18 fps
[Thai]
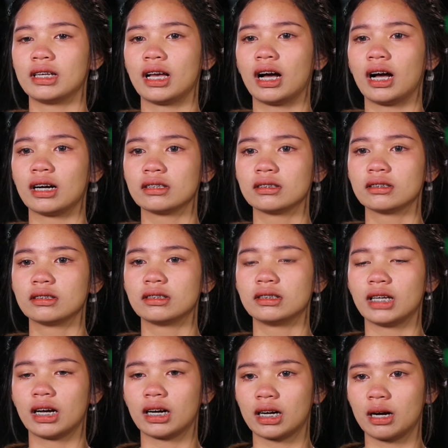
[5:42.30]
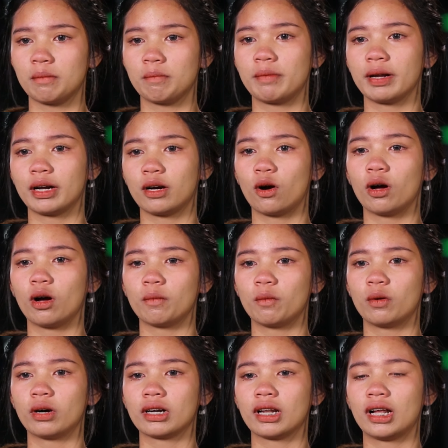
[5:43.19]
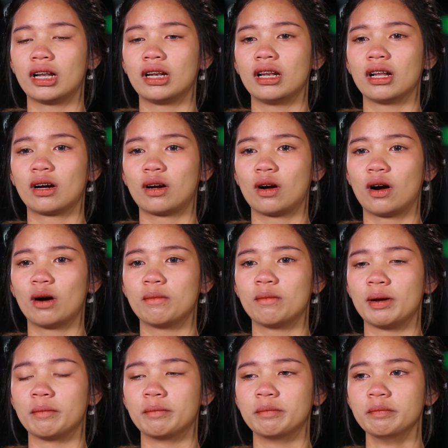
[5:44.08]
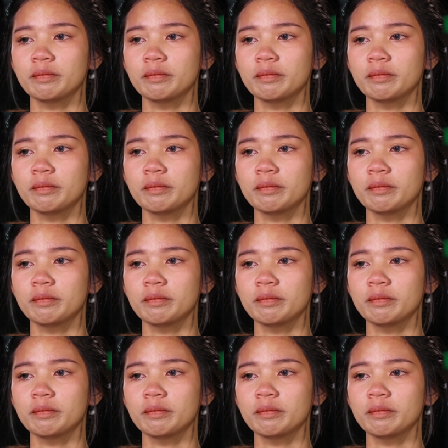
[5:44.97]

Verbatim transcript: อยากอยากกลับไปกอดพวกท่านแล้วก็แบบ